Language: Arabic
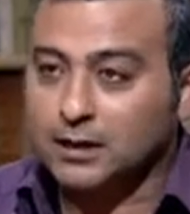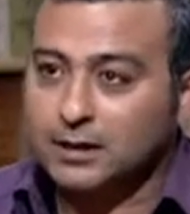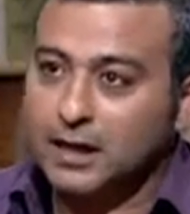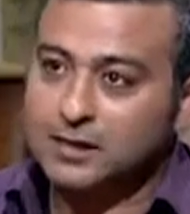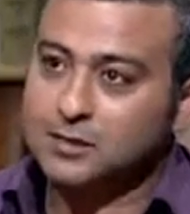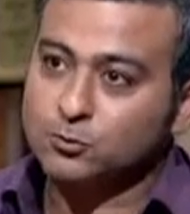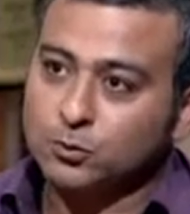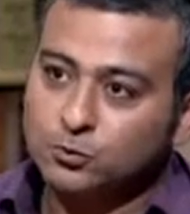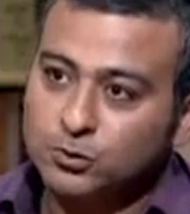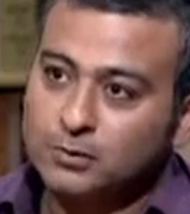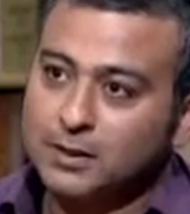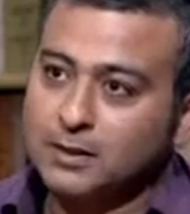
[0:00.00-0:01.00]
ليه عايزين
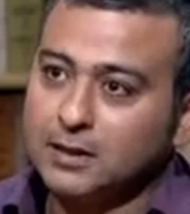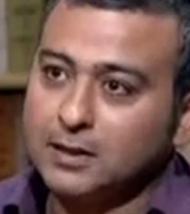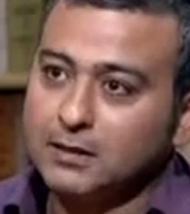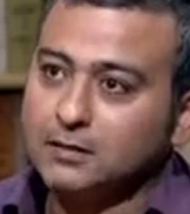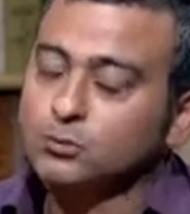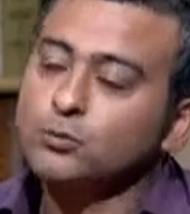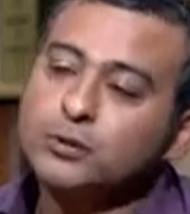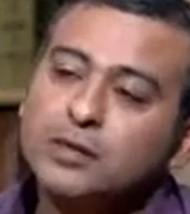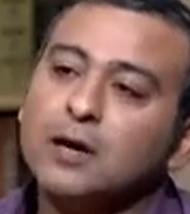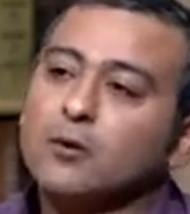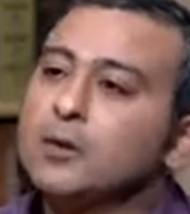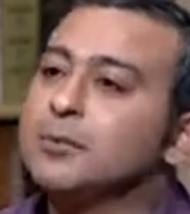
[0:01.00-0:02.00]
تودوني مكان تاني يقولوا لي
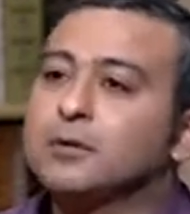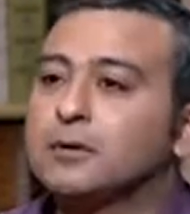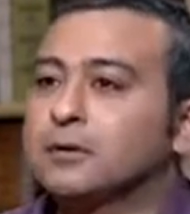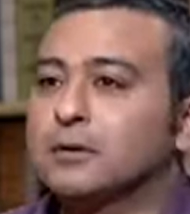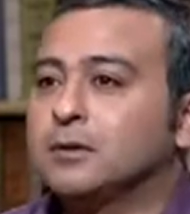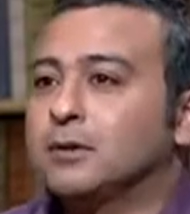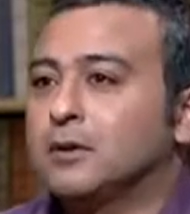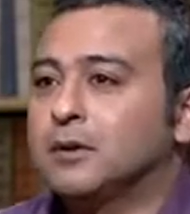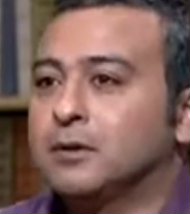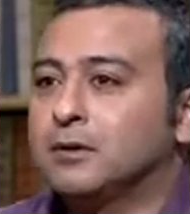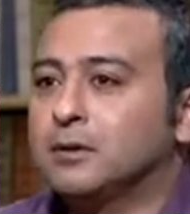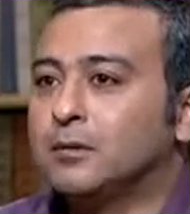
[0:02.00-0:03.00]
دي اوامر
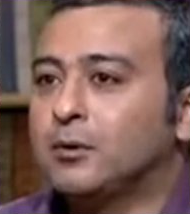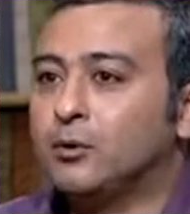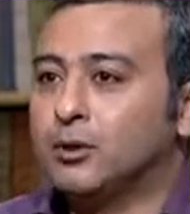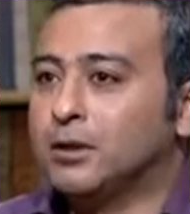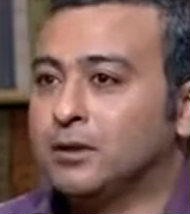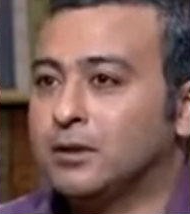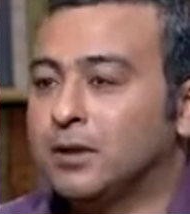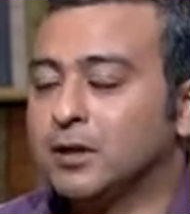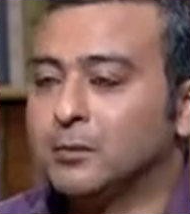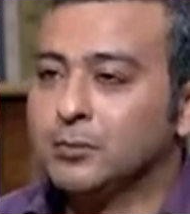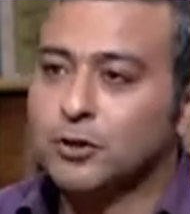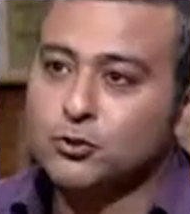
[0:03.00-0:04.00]
آه عليا
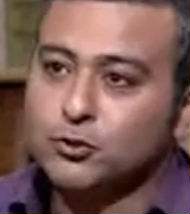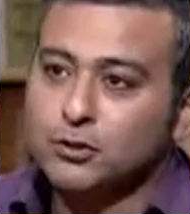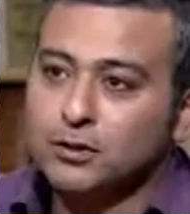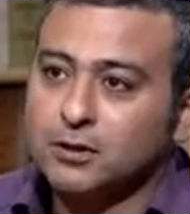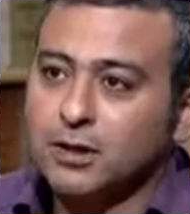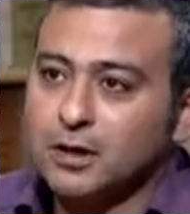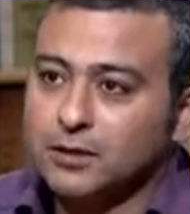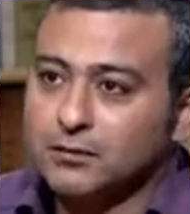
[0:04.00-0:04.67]
احنا ما نقدرش ندخل